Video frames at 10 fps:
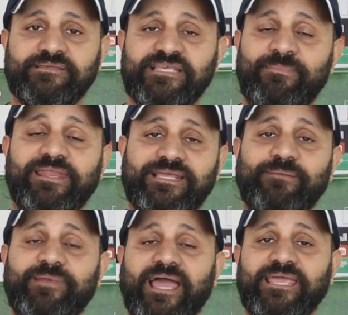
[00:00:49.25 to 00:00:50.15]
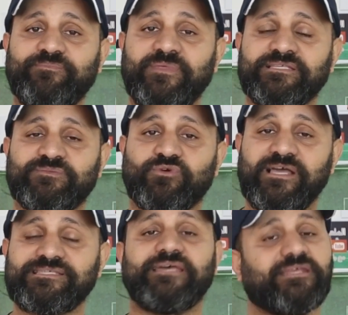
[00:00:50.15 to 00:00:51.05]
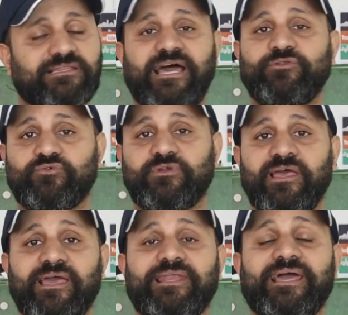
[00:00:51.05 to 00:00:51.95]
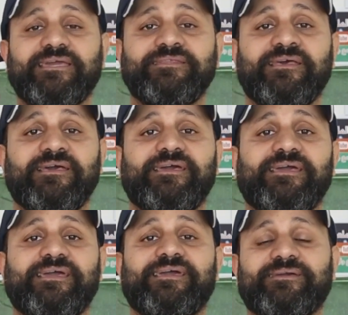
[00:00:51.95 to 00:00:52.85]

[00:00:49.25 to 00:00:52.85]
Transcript: آه، الزمالك جاب لعيب اسمه كذا نطلع نقول لكن آه،